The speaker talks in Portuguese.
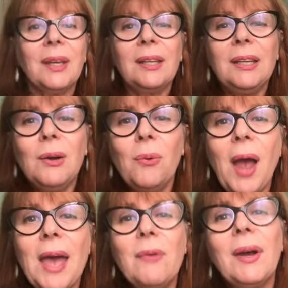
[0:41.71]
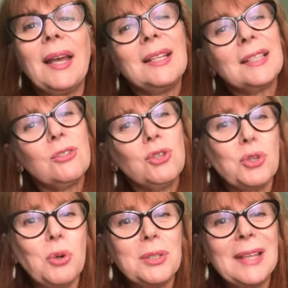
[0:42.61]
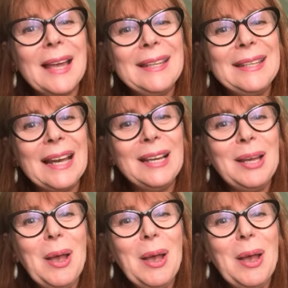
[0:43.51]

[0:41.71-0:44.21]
que não eram aquelas que a gente gostaria,